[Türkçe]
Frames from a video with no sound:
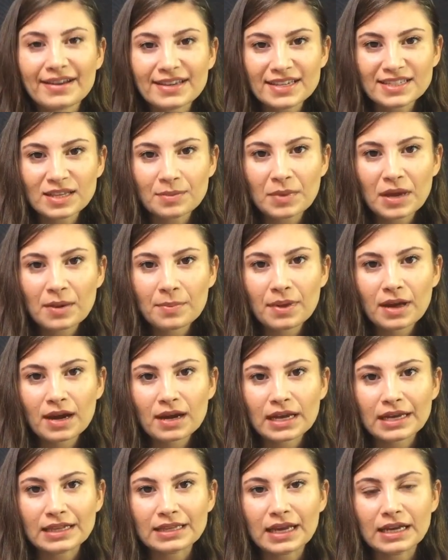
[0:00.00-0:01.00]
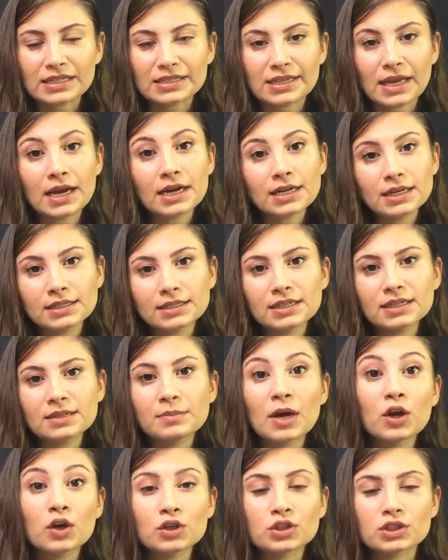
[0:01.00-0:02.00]
Herkese merhaba arkadaşlar.
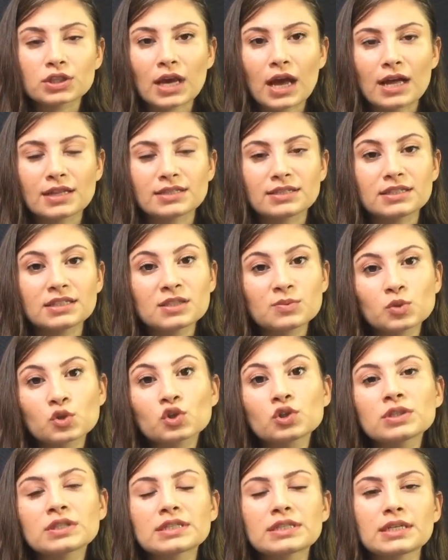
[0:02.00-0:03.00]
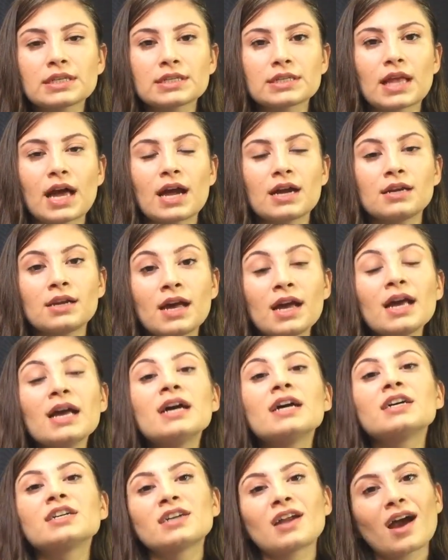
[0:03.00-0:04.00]
Kanalıma hoş geldiniz. Bugün sizlerle
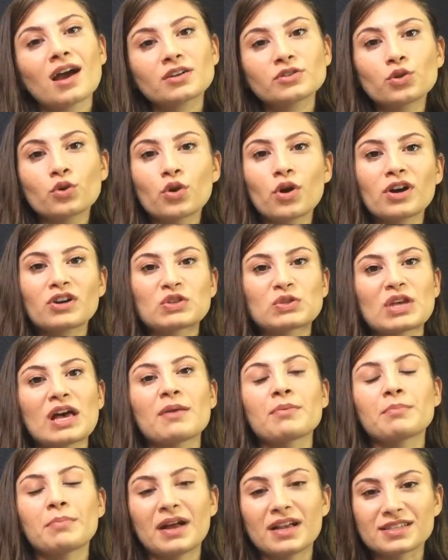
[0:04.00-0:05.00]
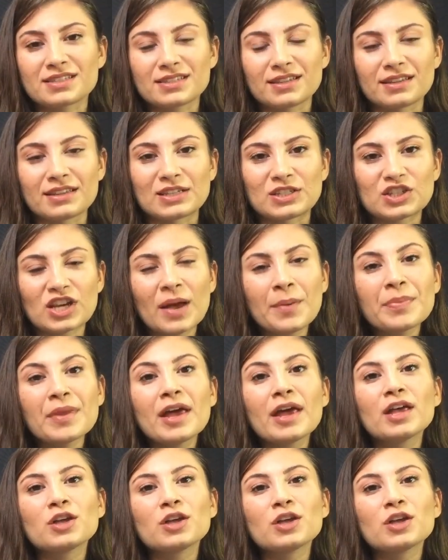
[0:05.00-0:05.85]
Ragnarok'tan bahsedeceğim.